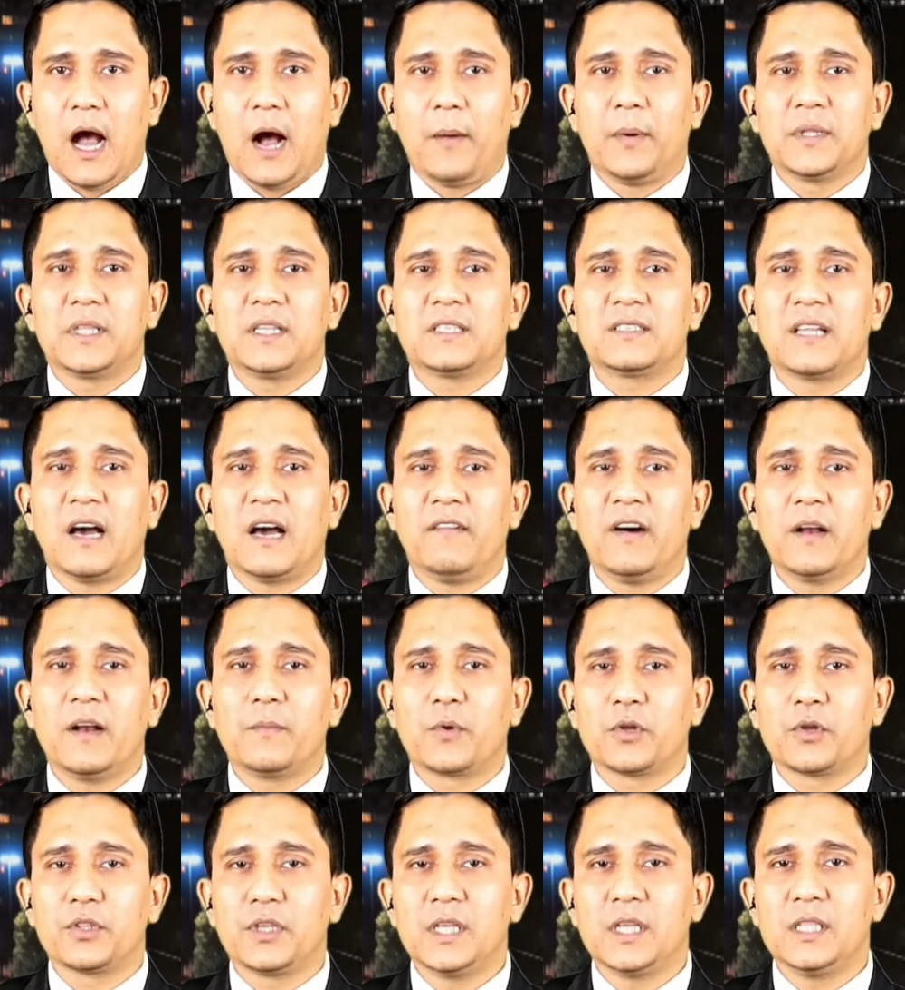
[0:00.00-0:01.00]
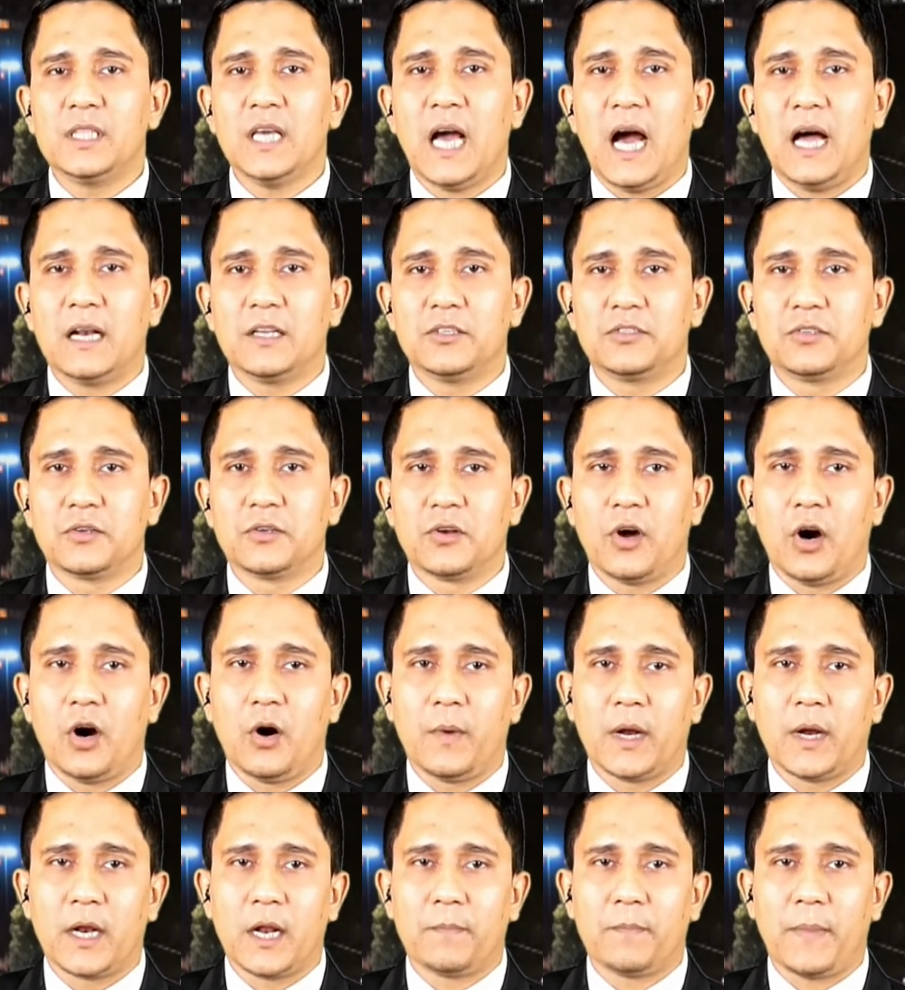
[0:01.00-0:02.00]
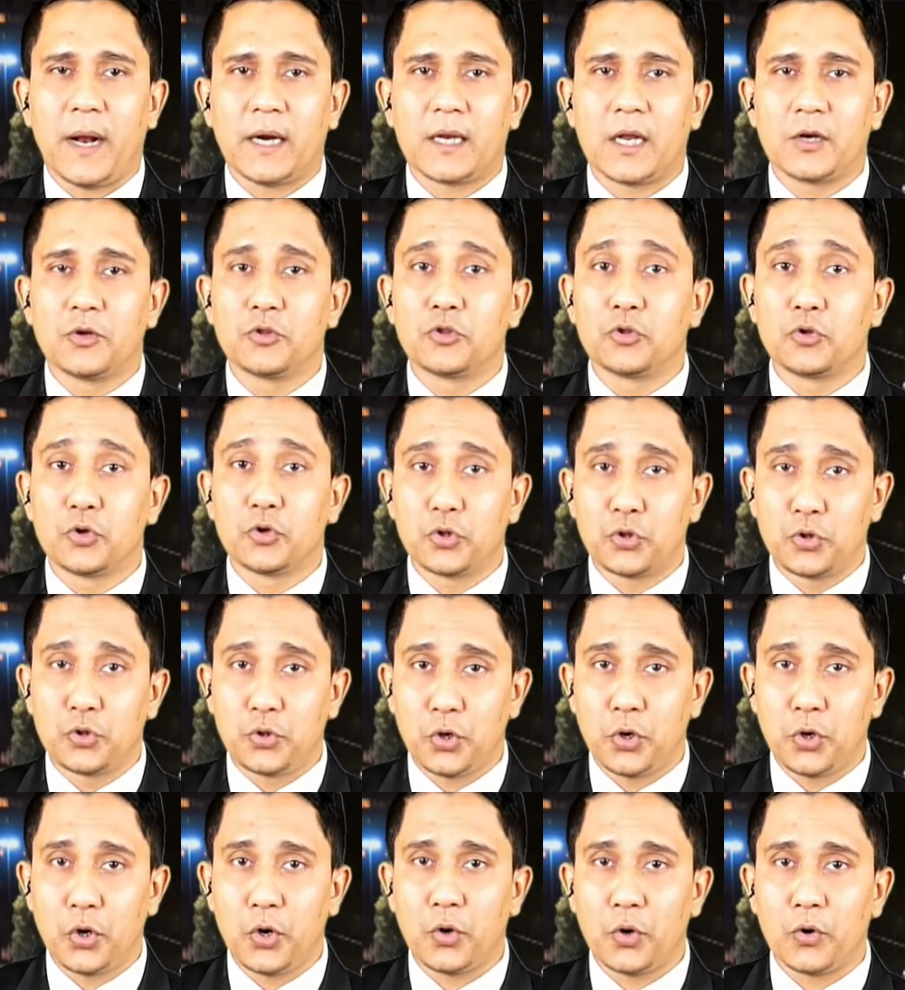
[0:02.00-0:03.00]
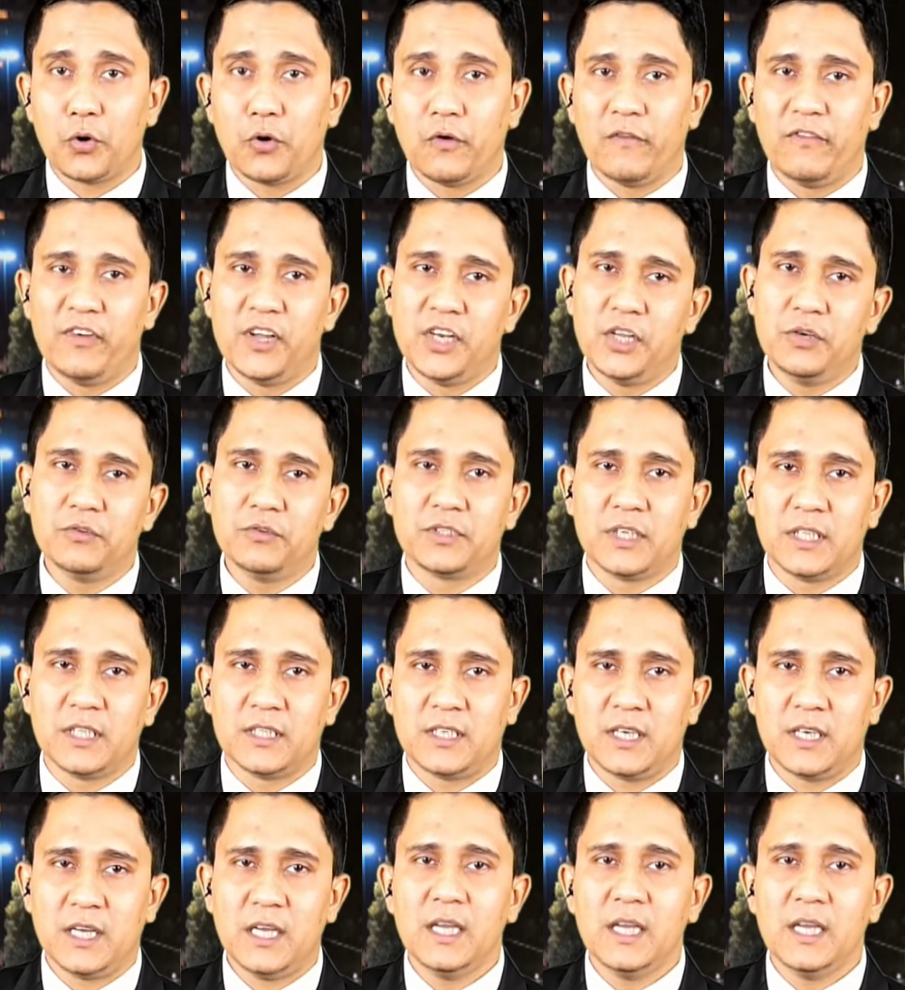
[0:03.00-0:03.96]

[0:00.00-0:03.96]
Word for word: আমাদের সাভার প্রতিনিধি আনিসুর রহমানের পাঠানো তথ্য ও ভিডিও চিত্রে